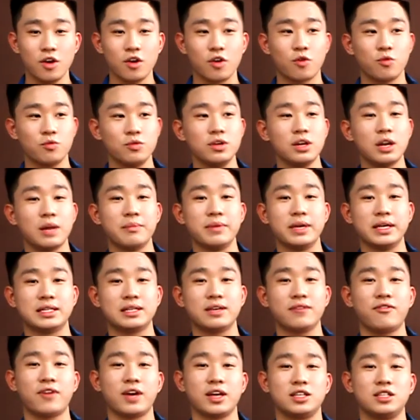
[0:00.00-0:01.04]
cũng như là mình sẽ
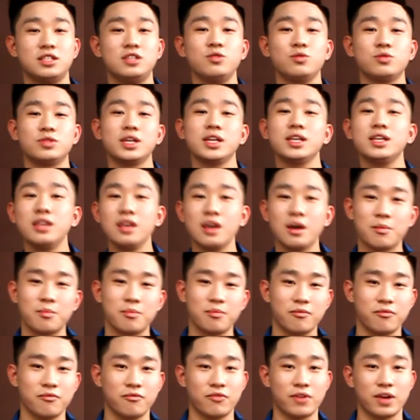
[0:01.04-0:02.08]
phải chịu trách nhiệm
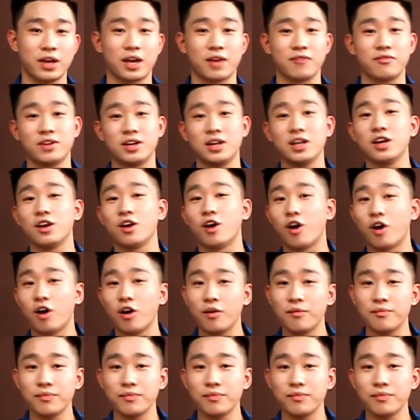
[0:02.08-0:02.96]
về cái vấn đề đó.